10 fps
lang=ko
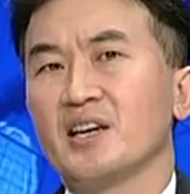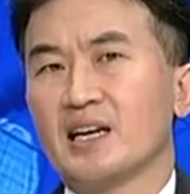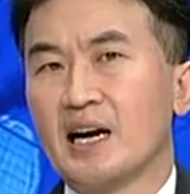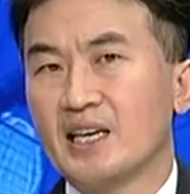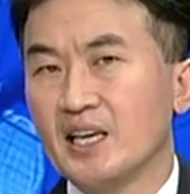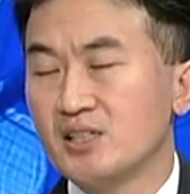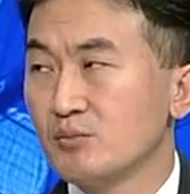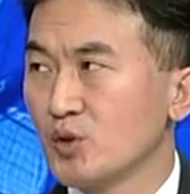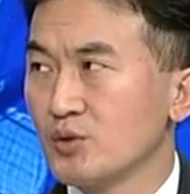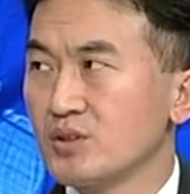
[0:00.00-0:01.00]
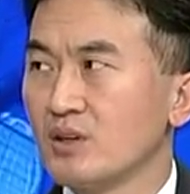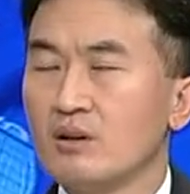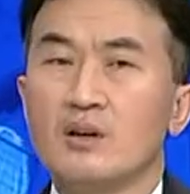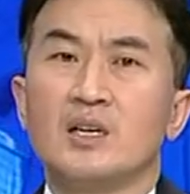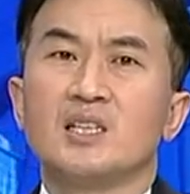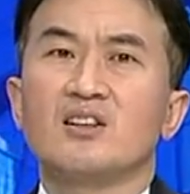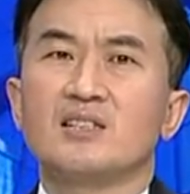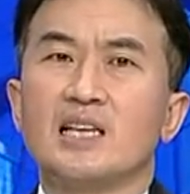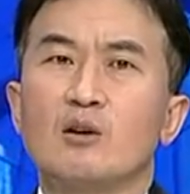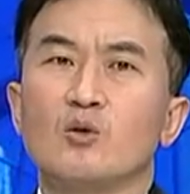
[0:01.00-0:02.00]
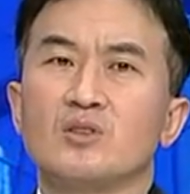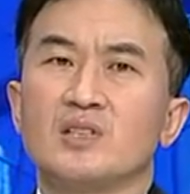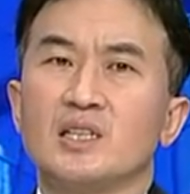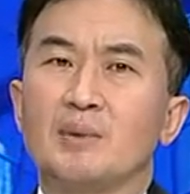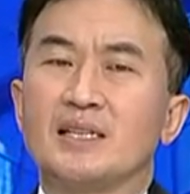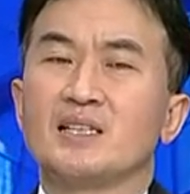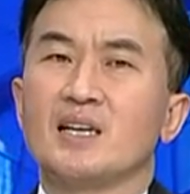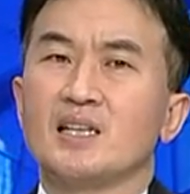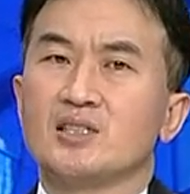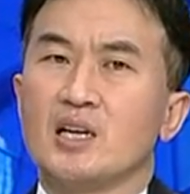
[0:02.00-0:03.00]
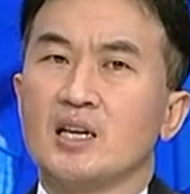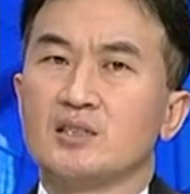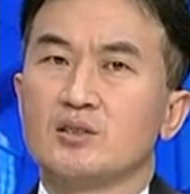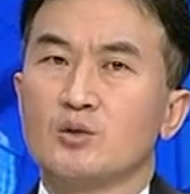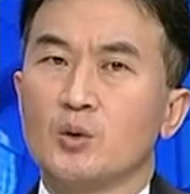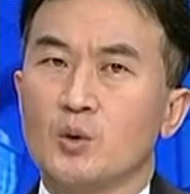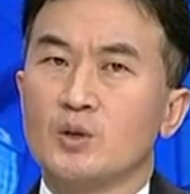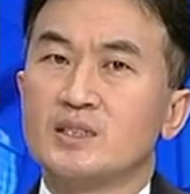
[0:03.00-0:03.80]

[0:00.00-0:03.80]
강해짐으로써 이런 사고들이 발생하지 않도록